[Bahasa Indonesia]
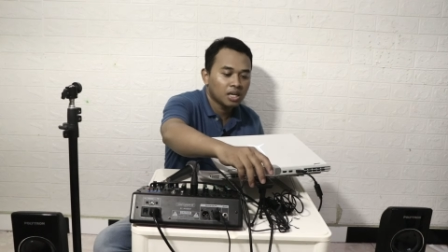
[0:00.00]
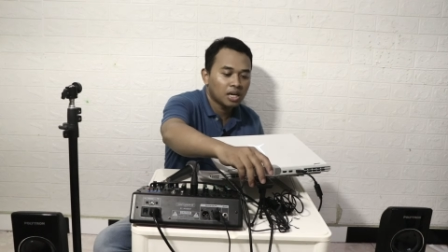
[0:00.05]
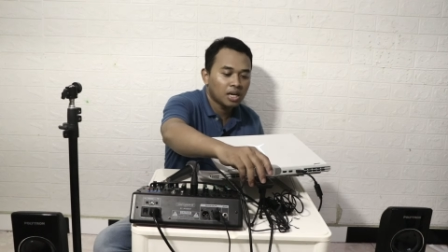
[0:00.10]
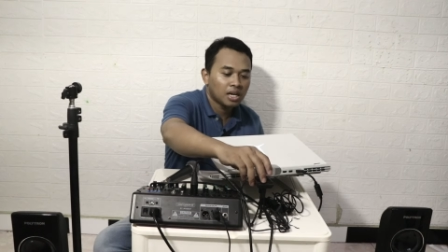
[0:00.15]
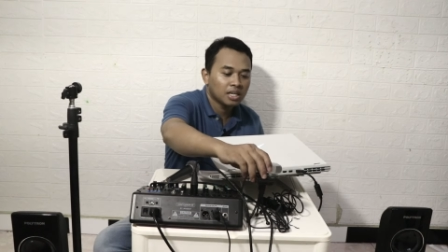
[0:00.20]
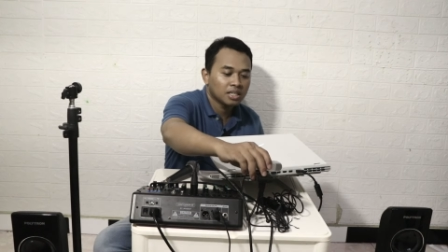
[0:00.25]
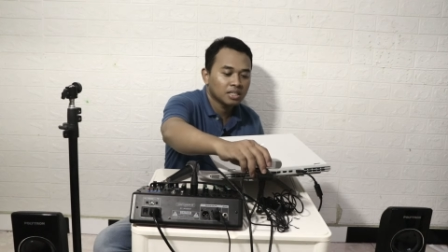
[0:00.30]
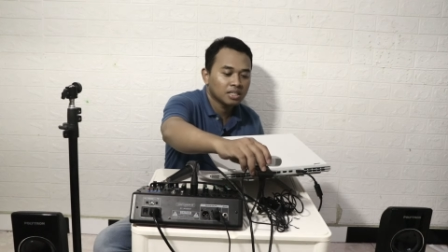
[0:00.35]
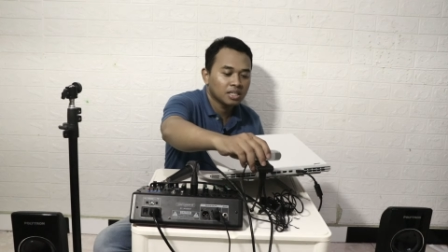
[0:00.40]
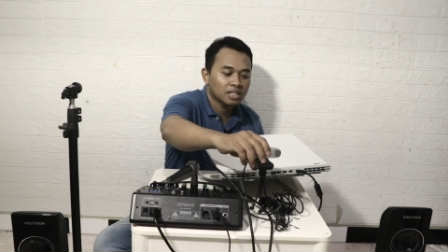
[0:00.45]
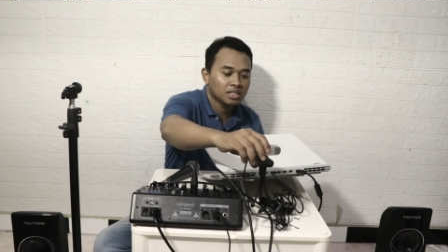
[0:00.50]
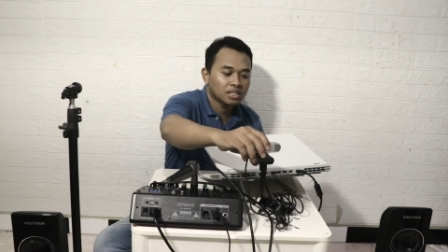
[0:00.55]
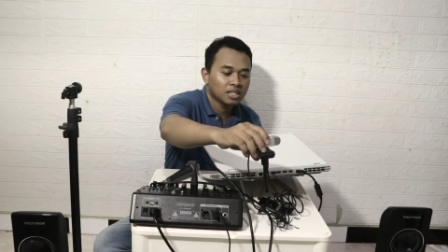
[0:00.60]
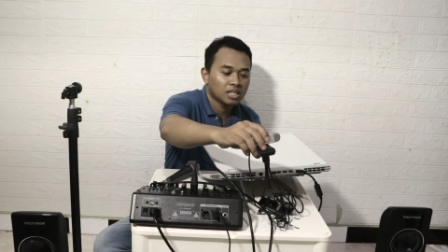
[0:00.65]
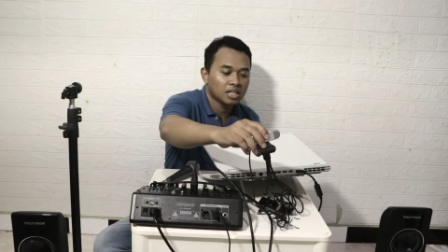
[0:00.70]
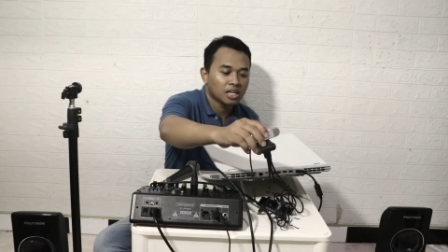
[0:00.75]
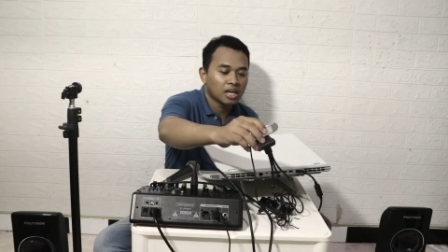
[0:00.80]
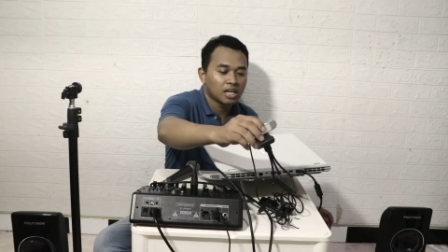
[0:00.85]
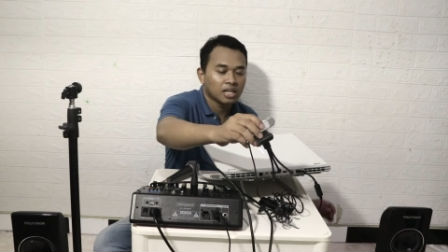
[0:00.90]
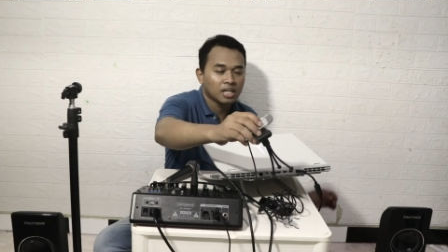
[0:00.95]
alatnya
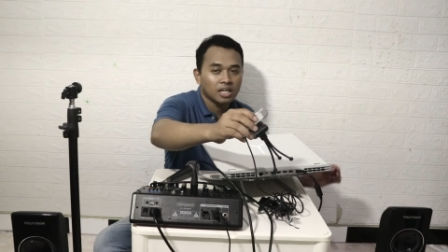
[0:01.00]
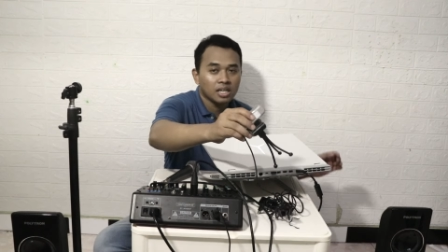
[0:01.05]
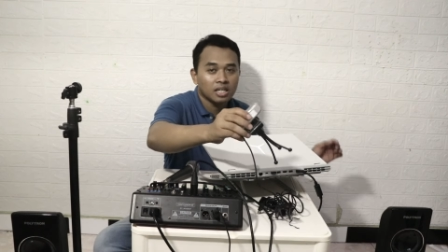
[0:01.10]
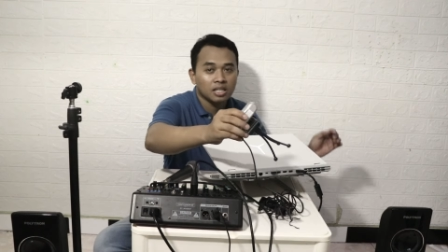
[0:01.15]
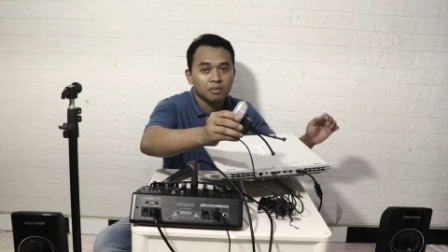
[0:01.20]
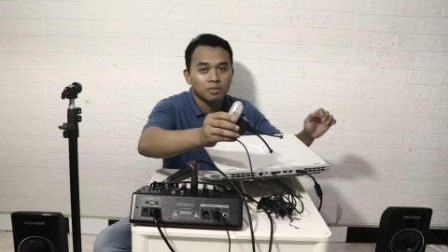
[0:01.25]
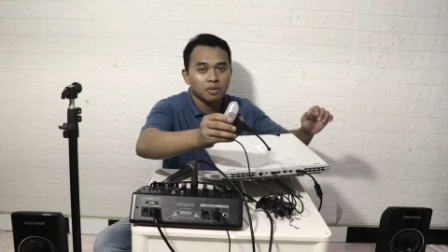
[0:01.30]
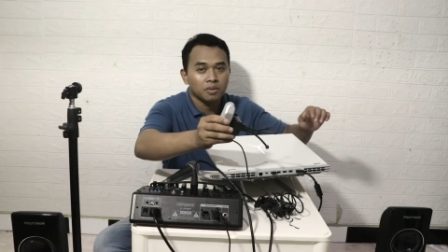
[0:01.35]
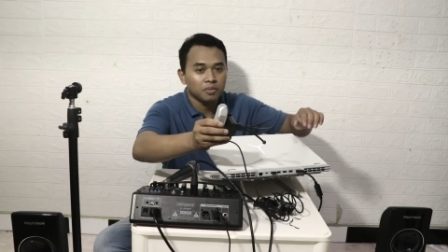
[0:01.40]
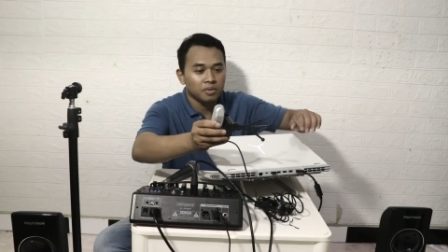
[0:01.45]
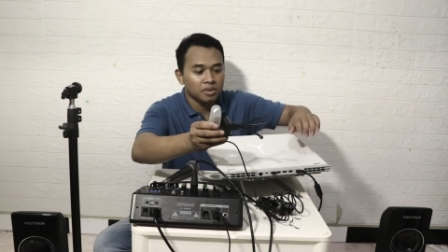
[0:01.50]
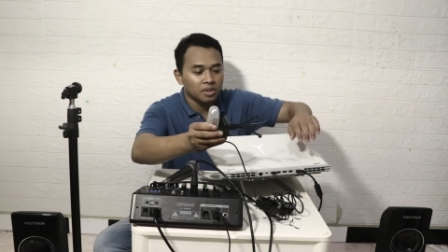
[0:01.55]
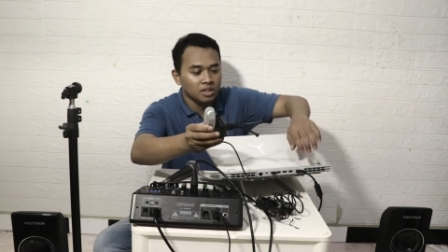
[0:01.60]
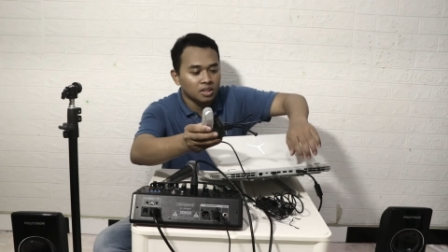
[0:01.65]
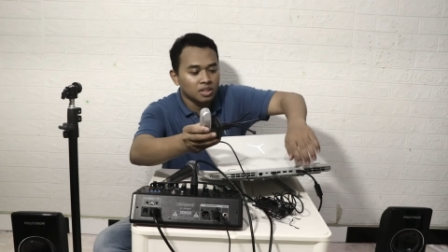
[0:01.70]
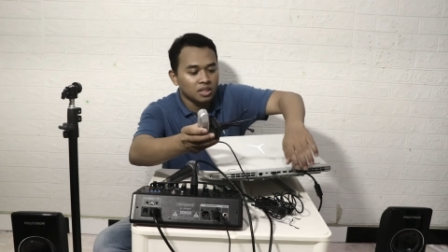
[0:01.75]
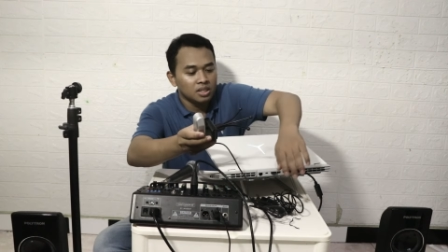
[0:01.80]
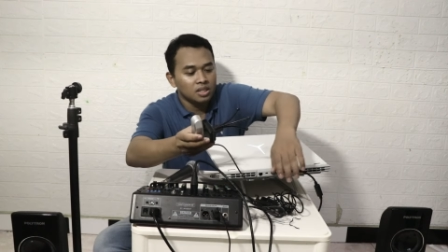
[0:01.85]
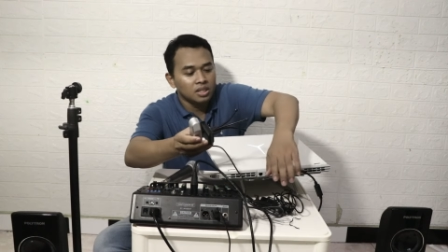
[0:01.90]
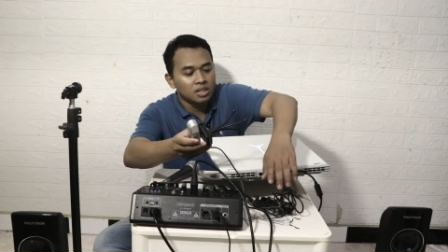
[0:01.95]
sederhana ya teman-teman. Di
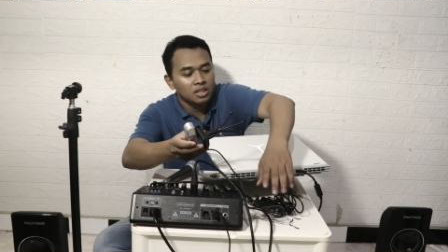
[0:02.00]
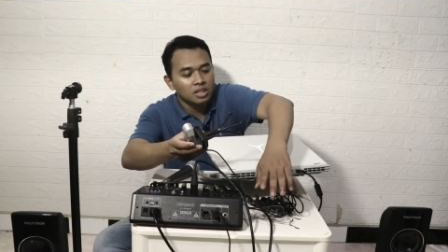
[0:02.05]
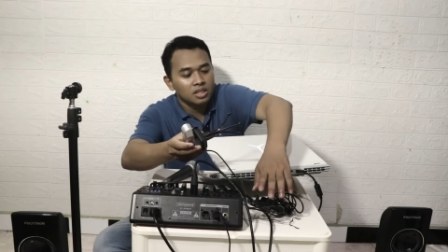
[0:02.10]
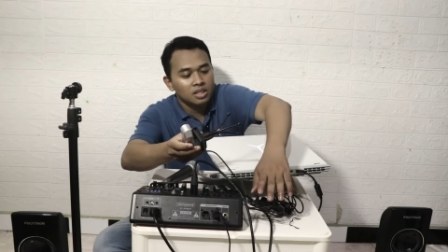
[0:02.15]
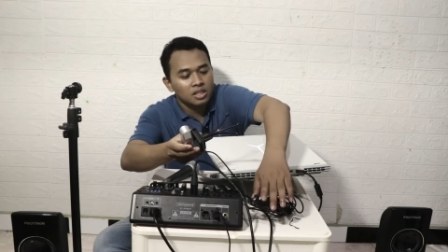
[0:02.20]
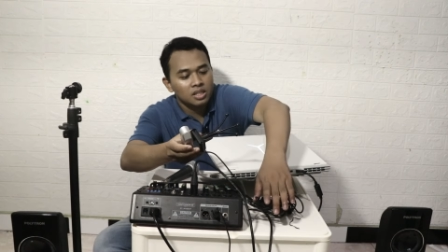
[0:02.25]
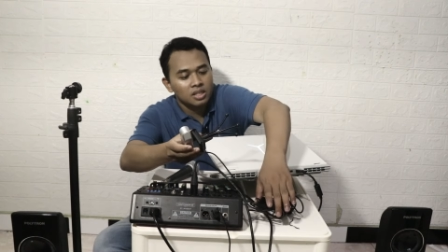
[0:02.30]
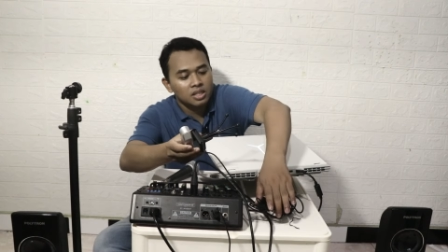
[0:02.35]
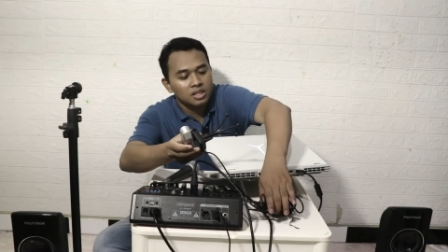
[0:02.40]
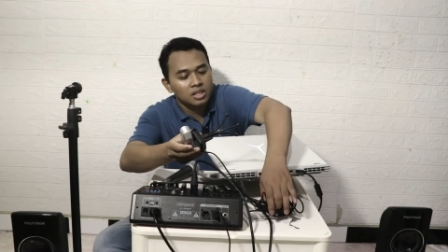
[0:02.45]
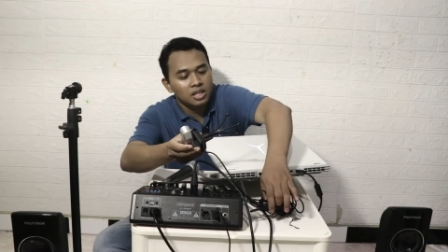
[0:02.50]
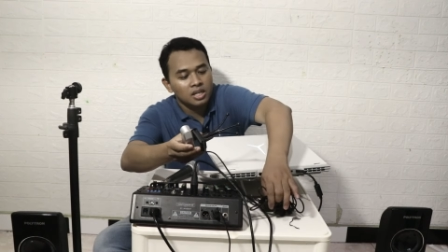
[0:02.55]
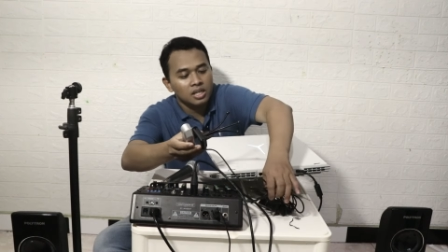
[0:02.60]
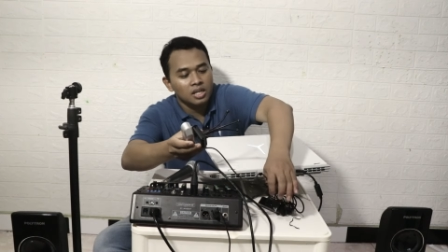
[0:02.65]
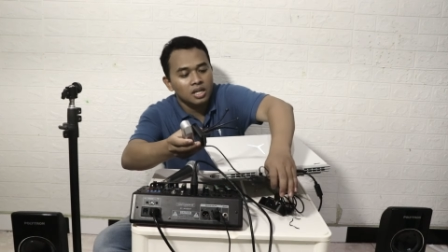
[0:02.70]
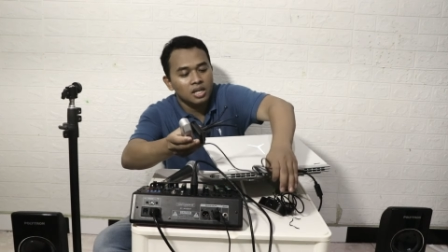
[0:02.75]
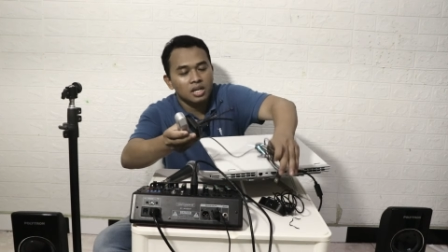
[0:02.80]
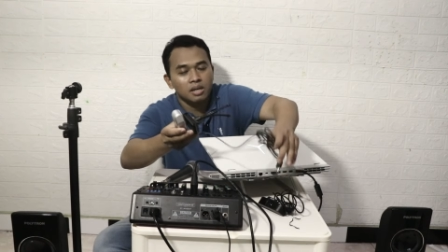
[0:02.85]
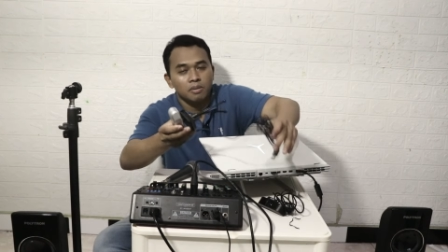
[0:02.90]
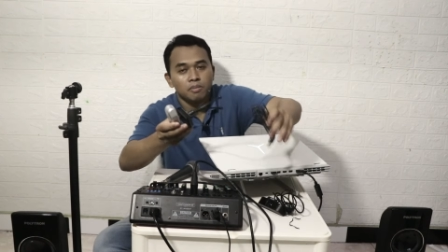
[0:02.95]
sini
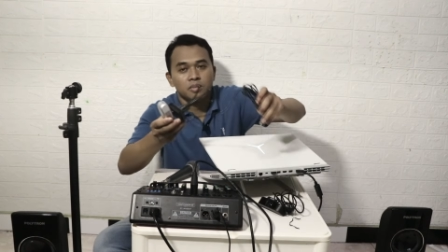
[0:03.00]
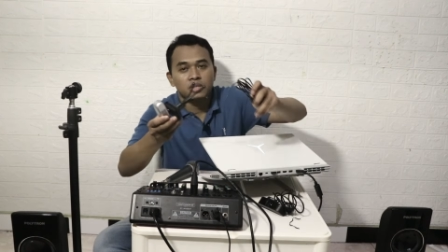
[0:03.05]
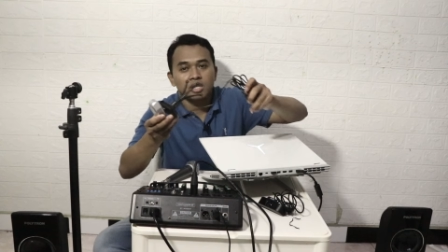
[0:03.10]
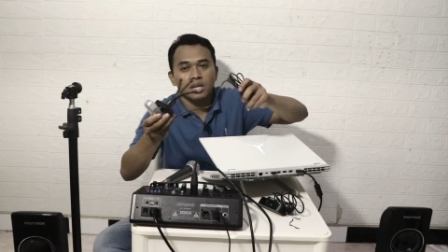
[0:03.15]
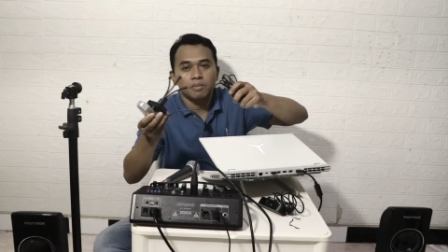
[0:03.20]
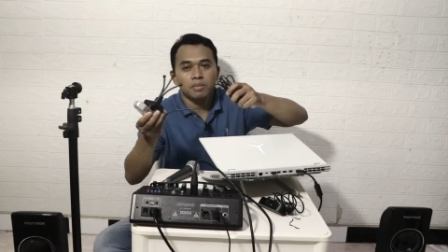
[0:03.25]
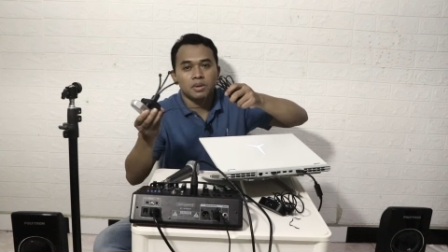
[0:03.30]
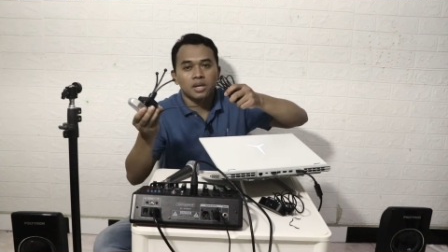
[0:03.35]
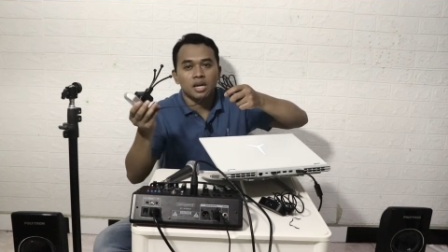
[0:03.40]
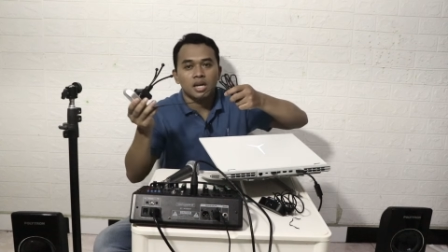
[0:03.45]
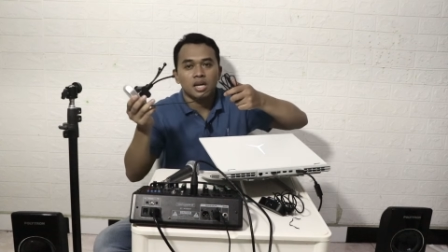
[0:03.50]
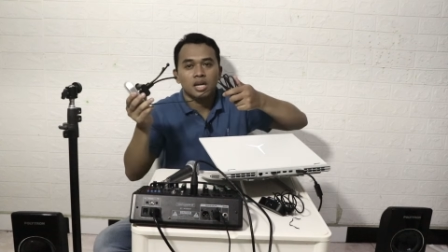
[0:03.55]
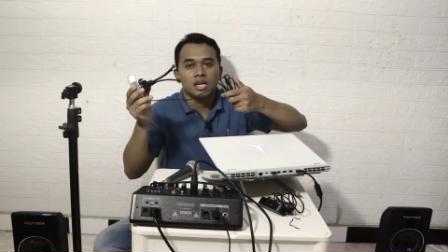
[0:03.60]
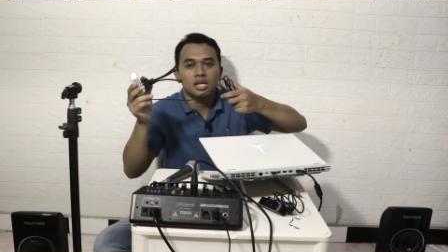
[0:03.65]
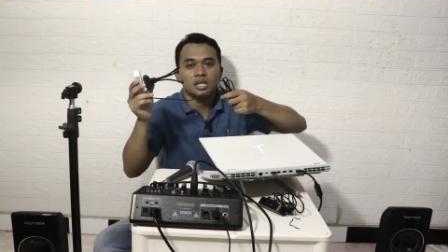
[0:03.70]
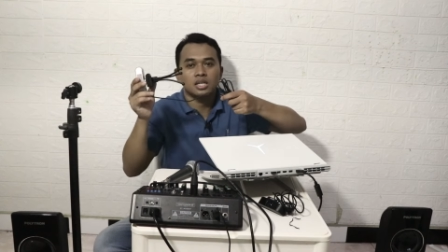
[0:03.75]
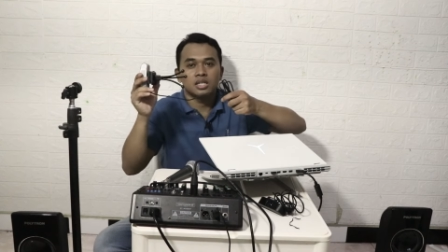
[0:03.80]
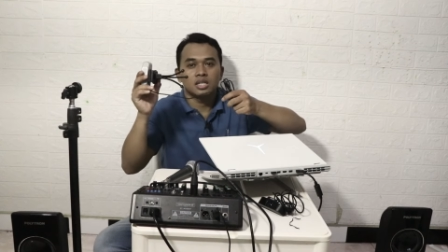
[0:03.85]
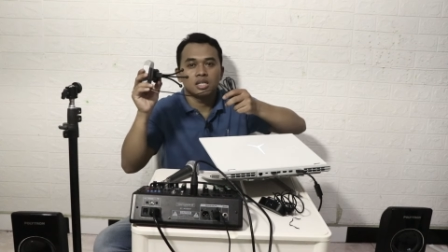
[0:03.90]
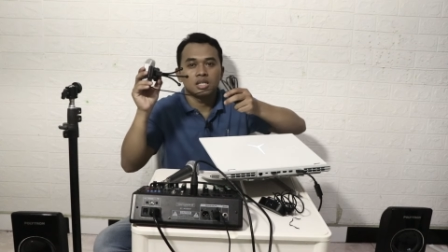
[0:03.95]
saya
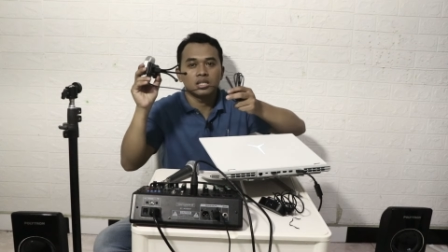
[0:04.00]
menyiapkan